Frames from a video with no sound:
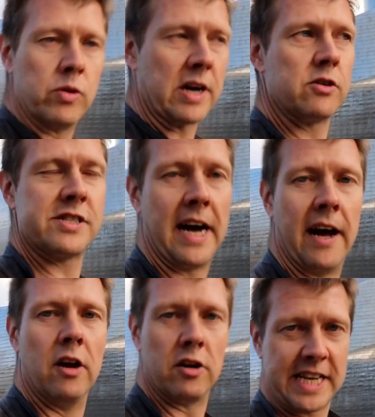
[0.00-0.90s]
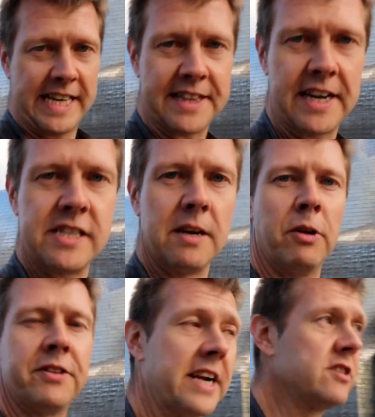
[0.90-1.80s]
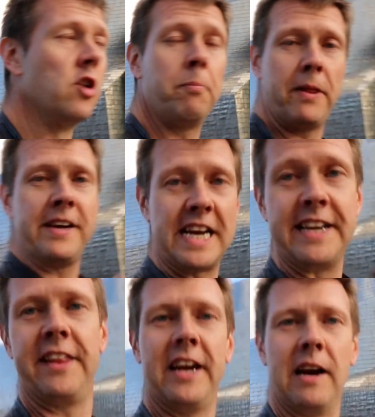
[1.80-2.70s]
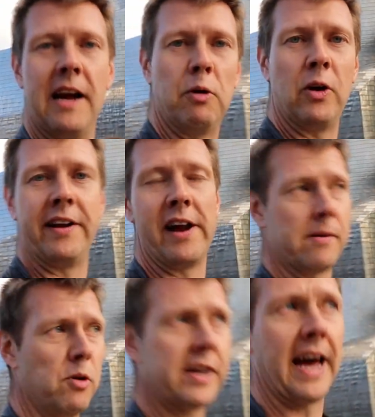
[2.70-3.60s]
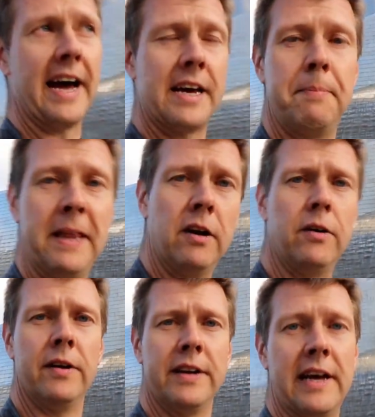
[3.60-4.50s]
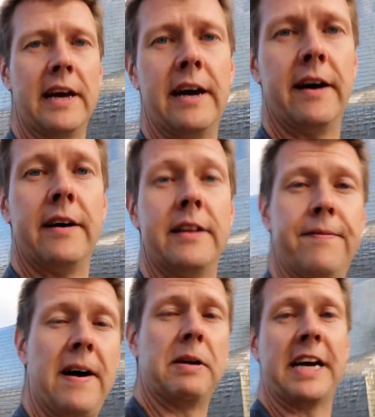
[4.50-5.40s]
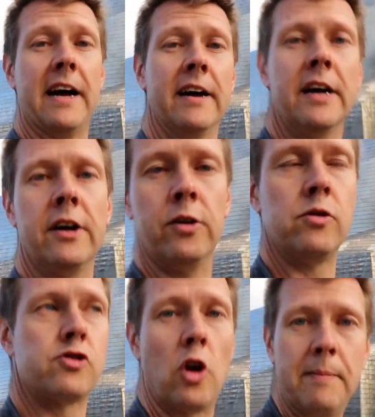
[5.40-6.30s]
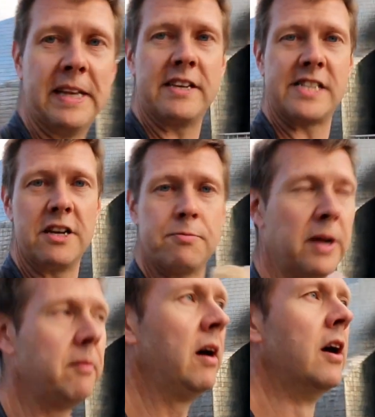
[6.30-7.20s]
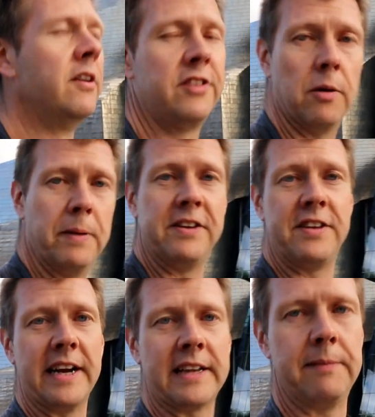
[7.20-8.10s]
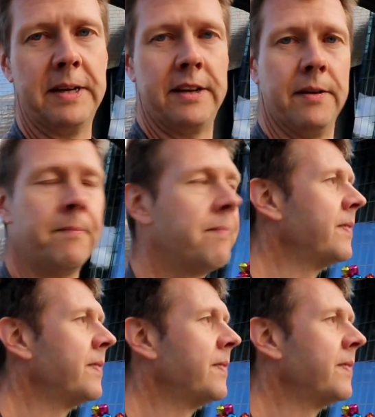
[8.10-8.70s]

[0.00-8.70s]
Una cosa, los que ya tenéis el Model 3 no podéis añadir la bola de remolque, hay que pedirlo eh, de, fábrica, ¿no? Solamente está disponible si lo pedís directamente.